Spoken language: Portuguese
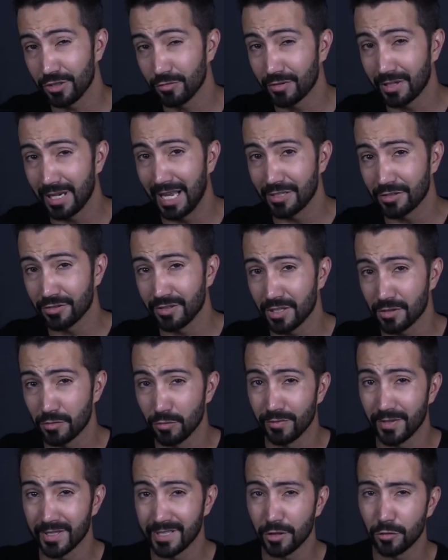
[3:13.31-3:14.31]
no caso das
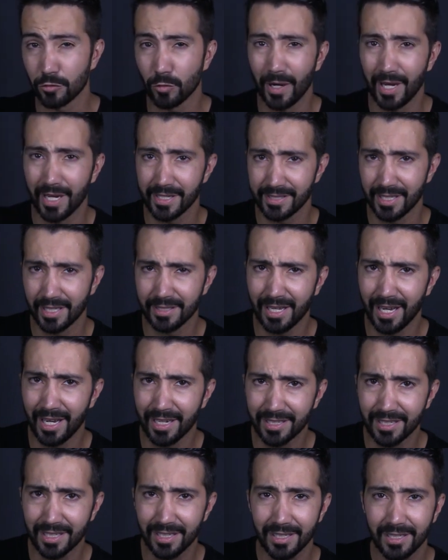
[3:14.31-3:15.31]
luvas atuais da
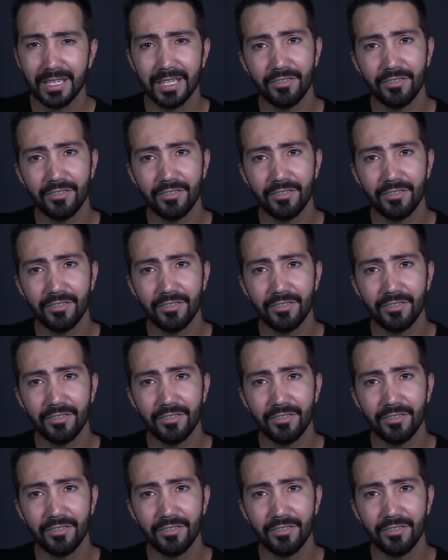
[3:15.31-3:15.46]
Nike,